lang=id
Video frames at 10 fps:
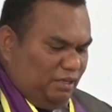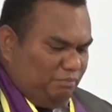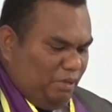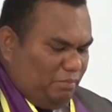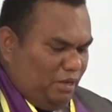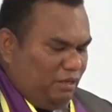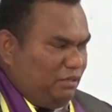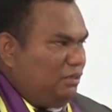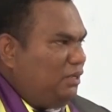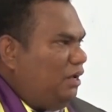dan
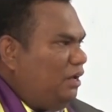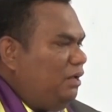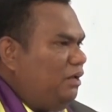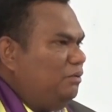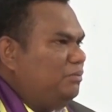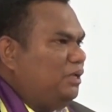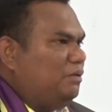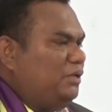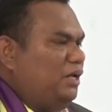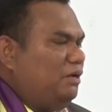memang dia
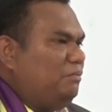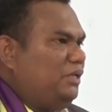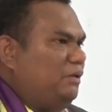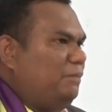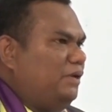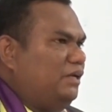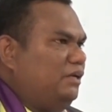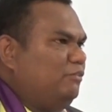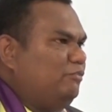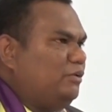benar-benar
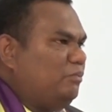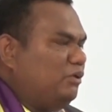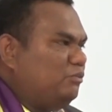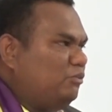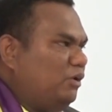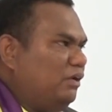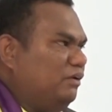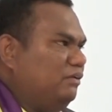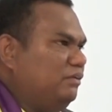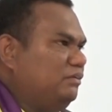menyampaikan firman Tuhan.